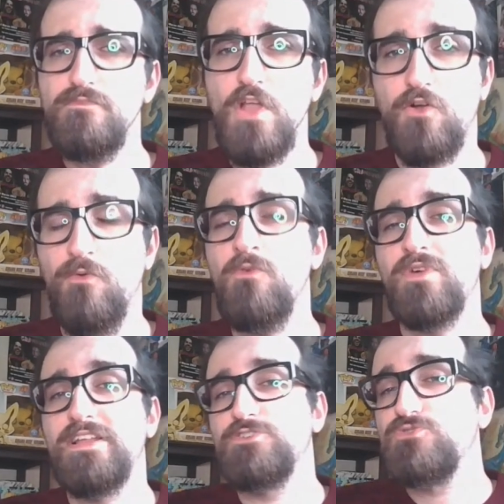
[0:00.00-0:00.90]
comunque
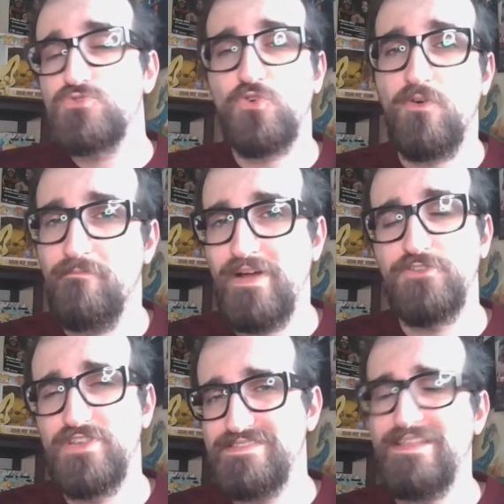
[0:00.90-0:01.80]
del suo
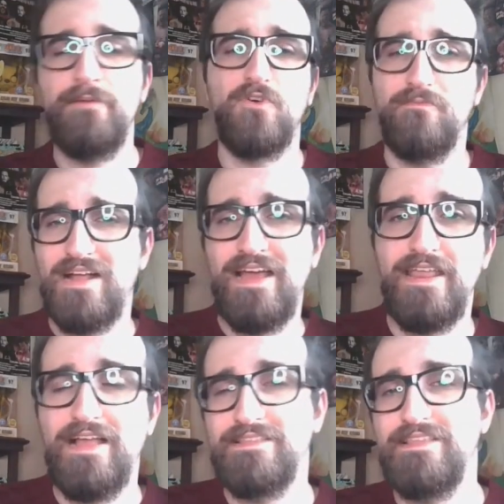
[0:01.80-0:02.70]
compagno di stable, magari
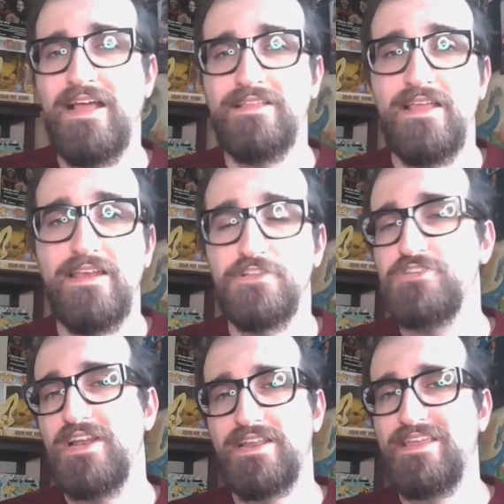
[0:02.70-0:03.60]
al di là delle
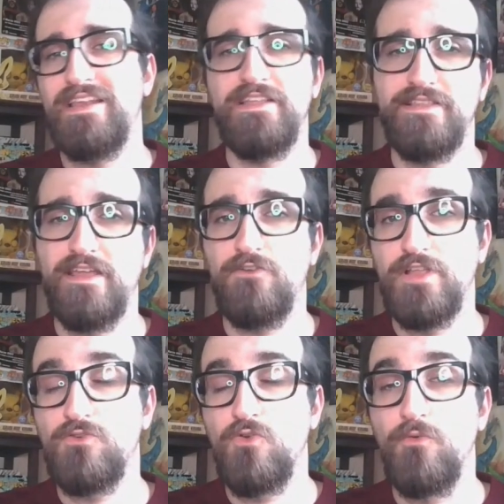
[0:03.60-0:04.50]
gerarchie all'interno
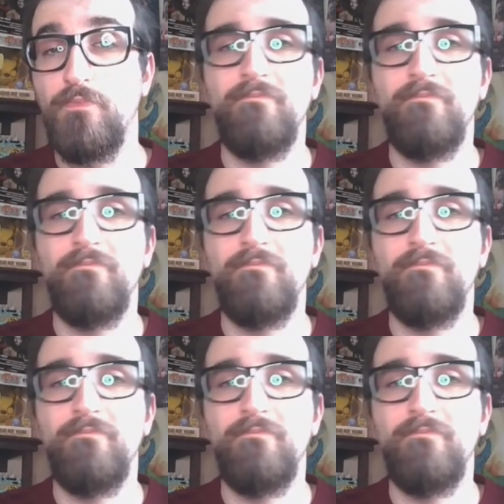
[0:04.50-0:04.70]
del gruppo,